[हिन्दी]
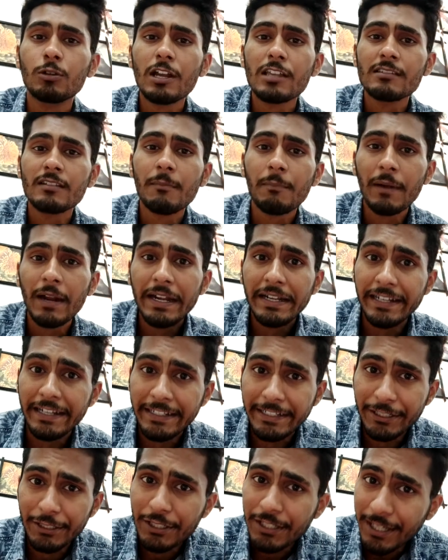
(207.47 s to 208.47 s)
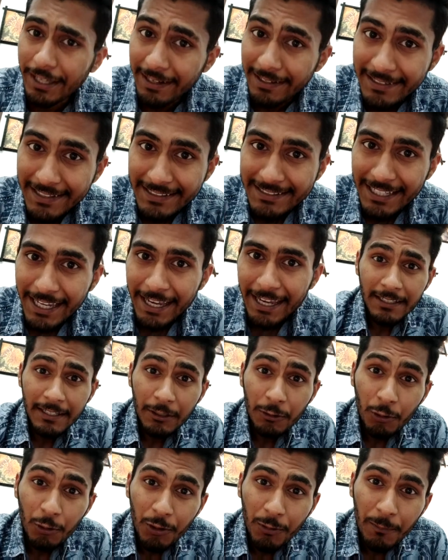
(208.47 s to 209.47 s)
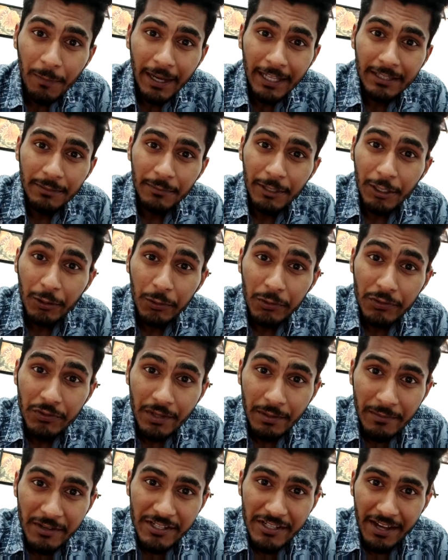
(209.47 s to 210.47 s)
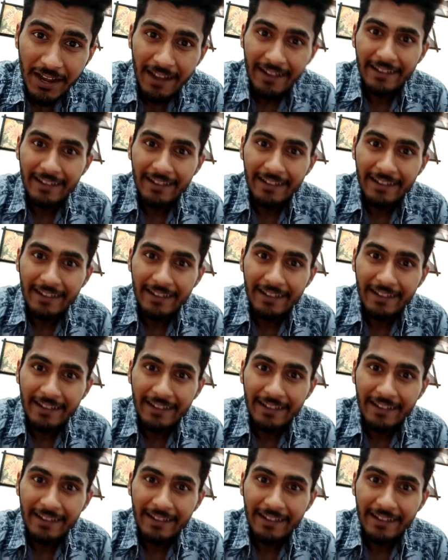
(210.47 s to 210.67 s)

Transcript: थोड़ा सा पार्ट एडिट कर लिया जाए एक और बात मेरे को समझ आ